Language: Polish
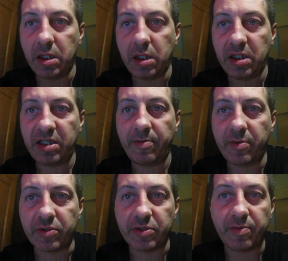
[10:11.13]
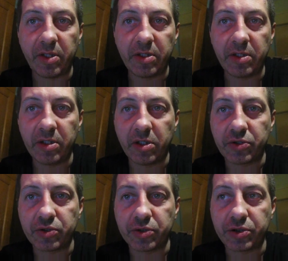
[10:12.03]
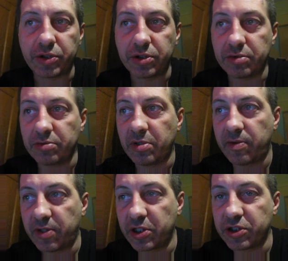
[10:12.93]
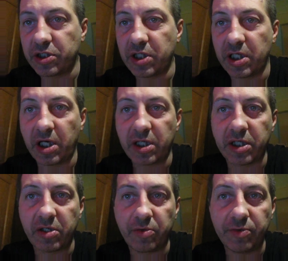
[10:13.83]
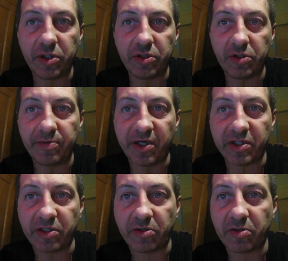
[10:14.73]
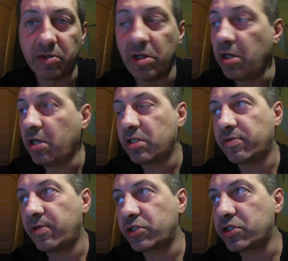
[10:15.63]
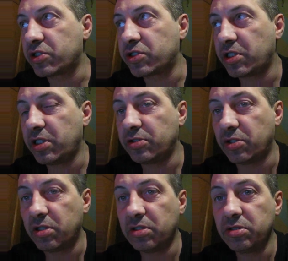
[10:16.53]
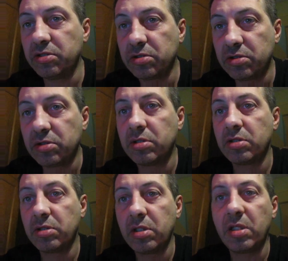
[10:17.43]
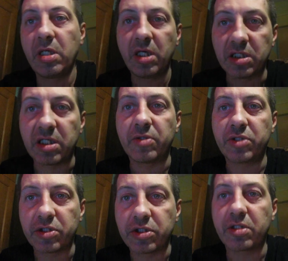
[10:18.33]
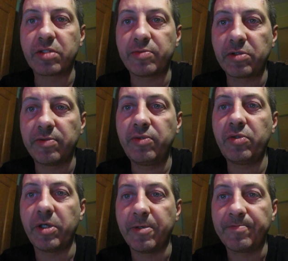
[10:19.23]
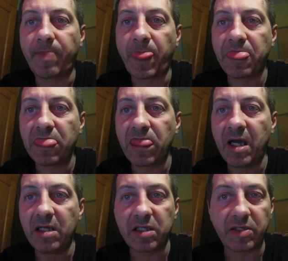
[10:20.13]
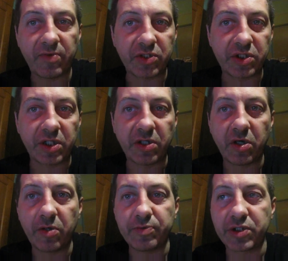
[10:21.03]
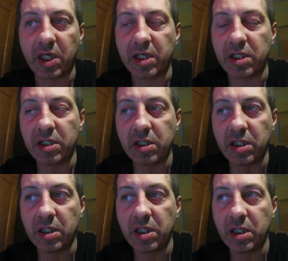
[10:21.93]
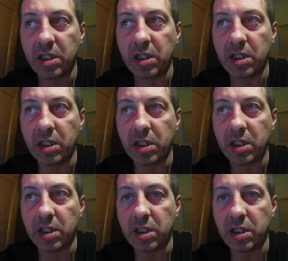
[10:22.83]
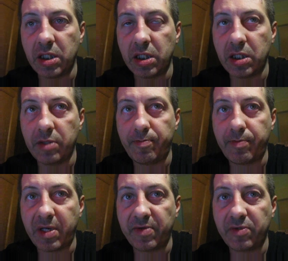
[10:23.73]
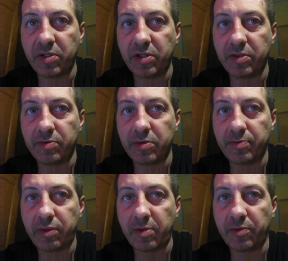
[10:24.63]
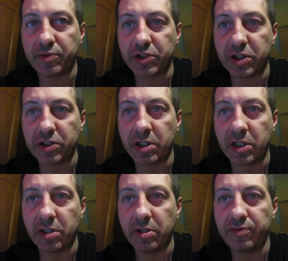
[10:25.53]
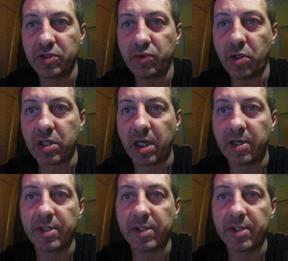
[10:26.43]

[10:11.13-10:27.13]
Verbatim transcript: i samemu e, odczuć wrażenia jakie robi to miasto. Zwłaszcza, że no cały czas się rozbudowuje. Zwłaszcza ten obszar yy, prawo, prawobrzeżnego Wisłoka